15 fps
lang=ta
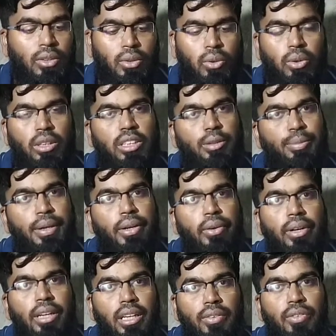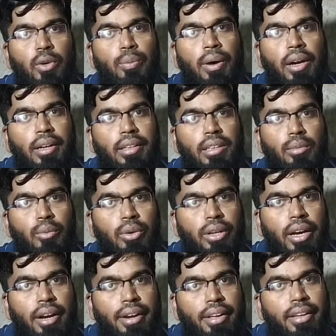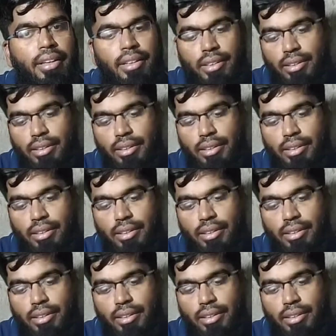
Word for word: ஸோ இந்த ஸ்பீக்கரோட ரிவ்யூ பார்க்கறதுக்கு முன்னாடி